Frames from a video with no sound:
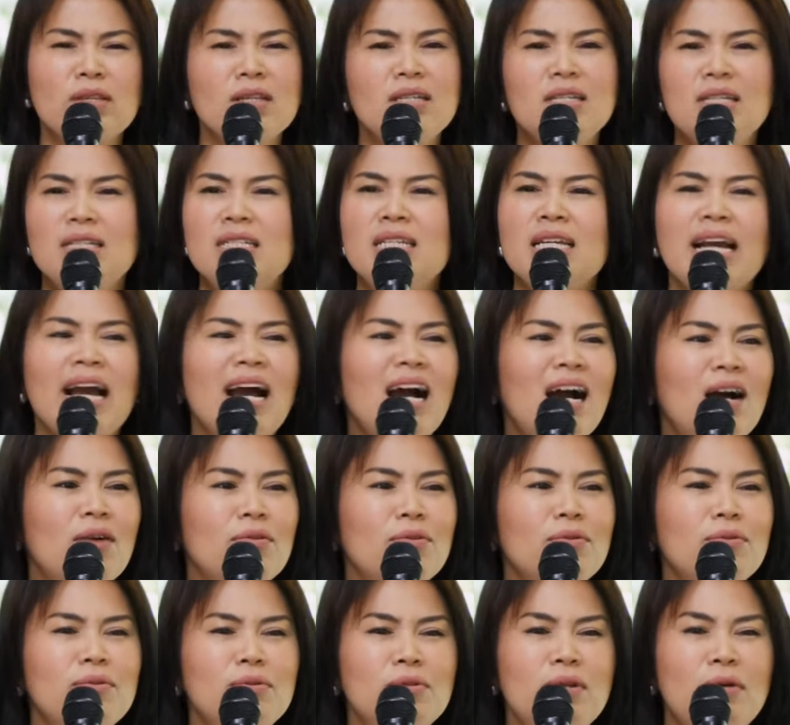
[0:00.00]
จริงๆข่าว
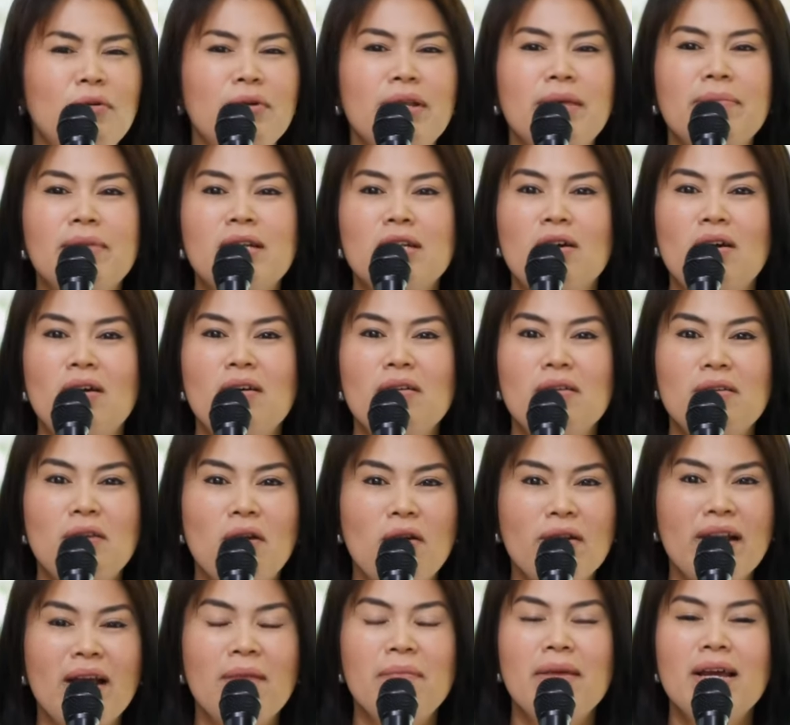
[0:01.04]
เดี๋ยวนี้มันก็
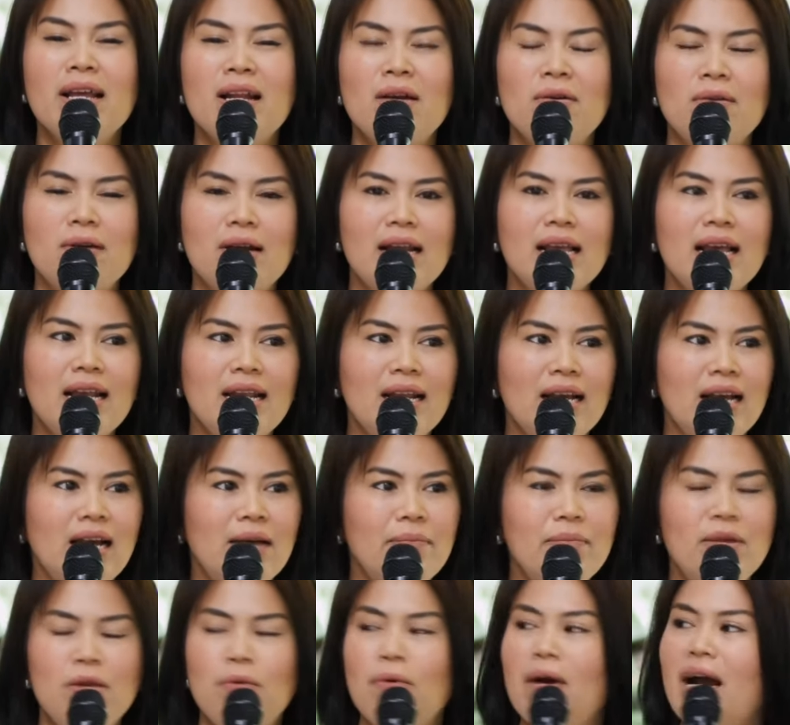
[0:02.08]
เนาะทำให้เราเครียดนะคะ
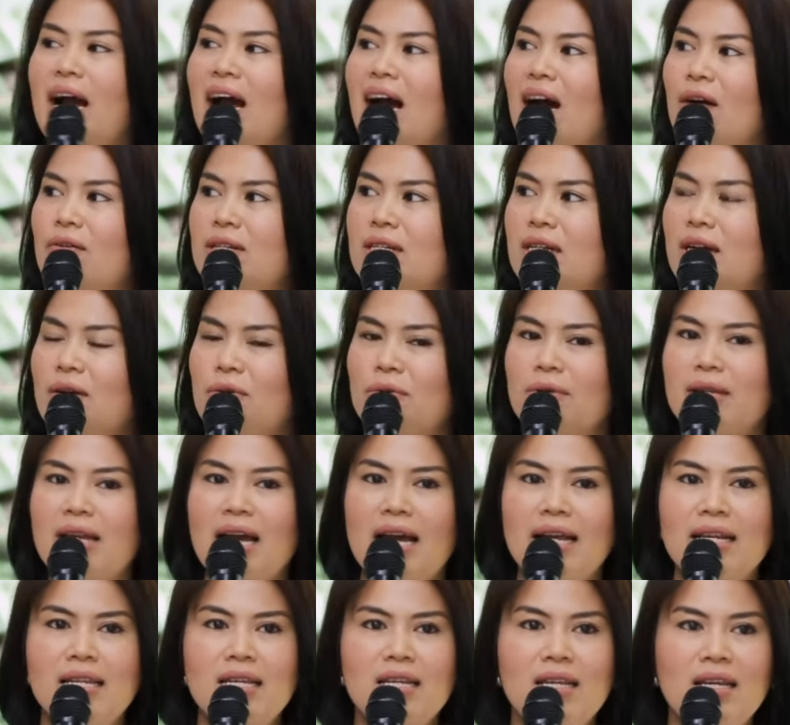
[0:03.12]
มีอยู่ข่าวหนึ่งค่ะคุณยา
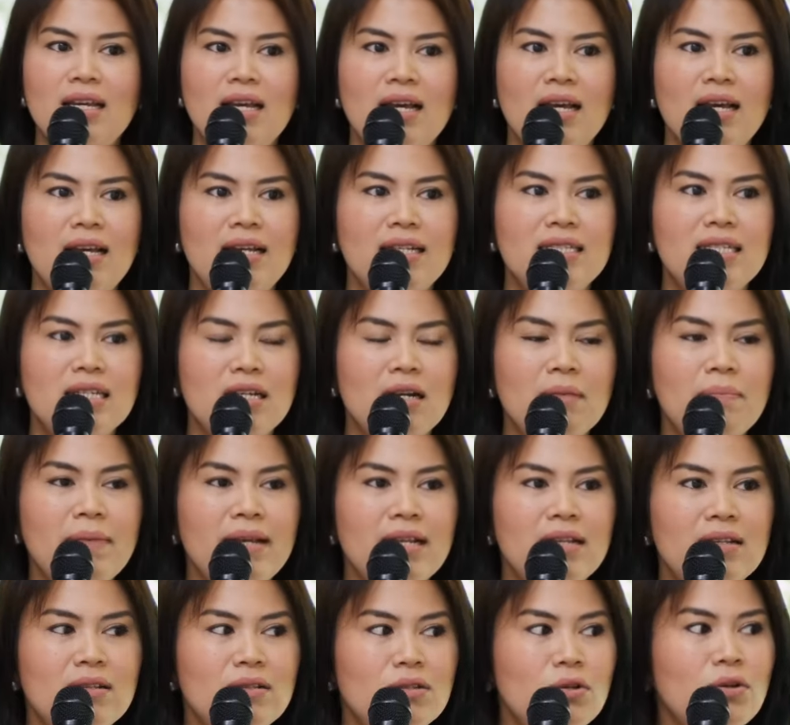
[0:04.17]
ยที่จริงๆก็เป็น
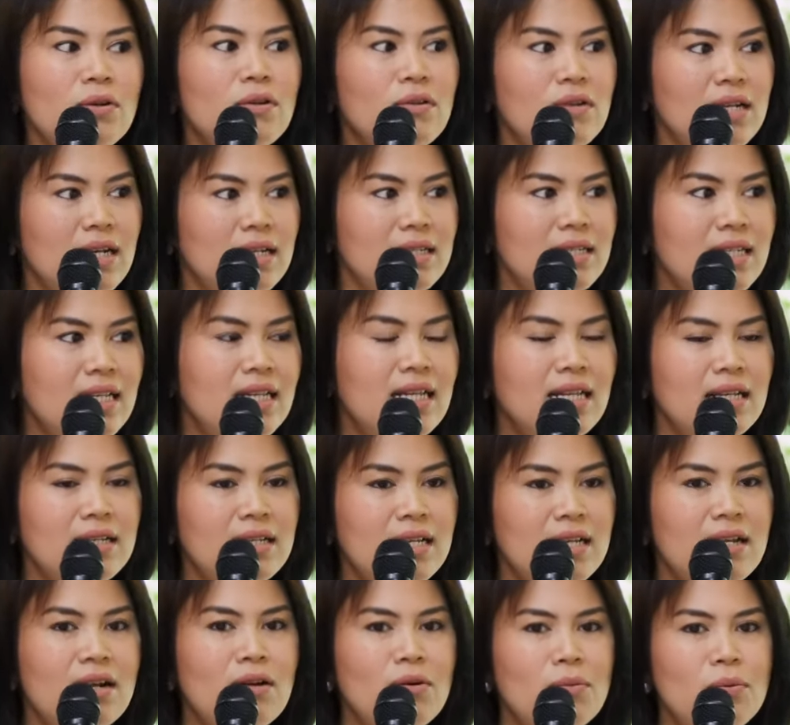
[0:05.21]
ต้นเรื่องที่
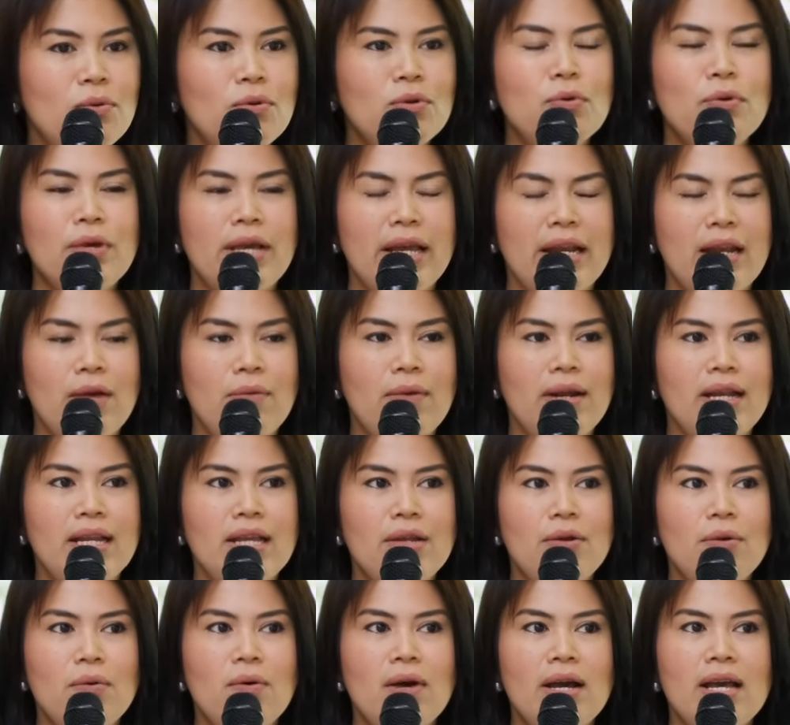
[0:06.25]
ที่เราพูดคุยกันในวันนี้
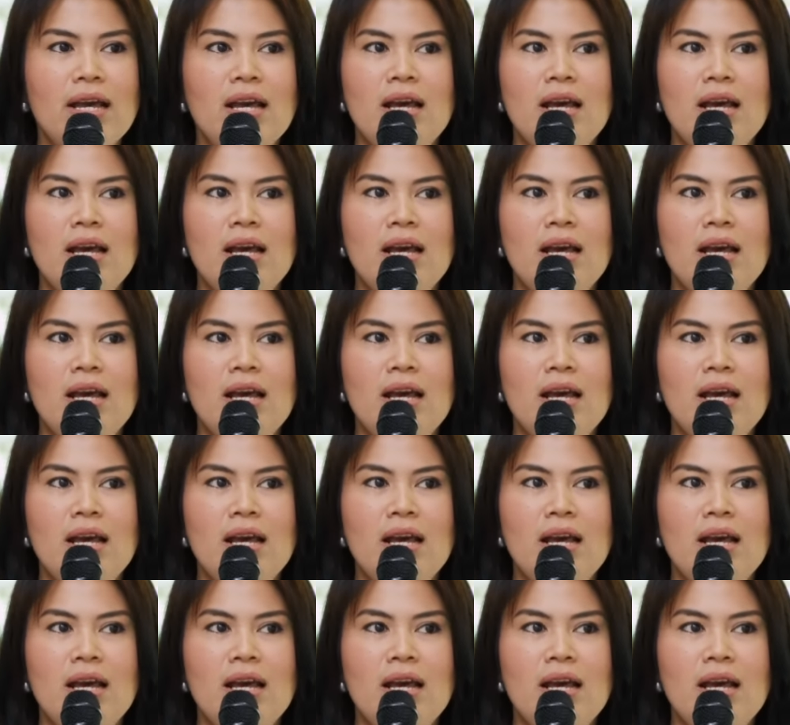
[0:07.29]
ด้วย